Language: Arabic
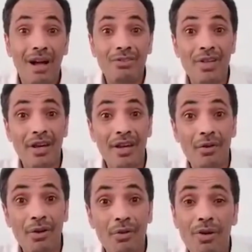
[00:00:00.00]
أنصار الله
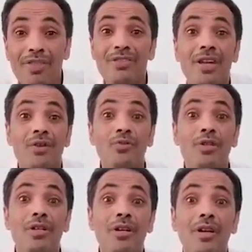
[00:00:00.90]
والحويفة
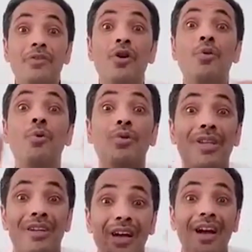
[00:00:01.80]
سرقونا
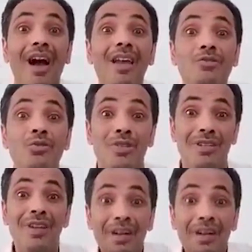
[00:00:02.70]
نهبونا خلسونا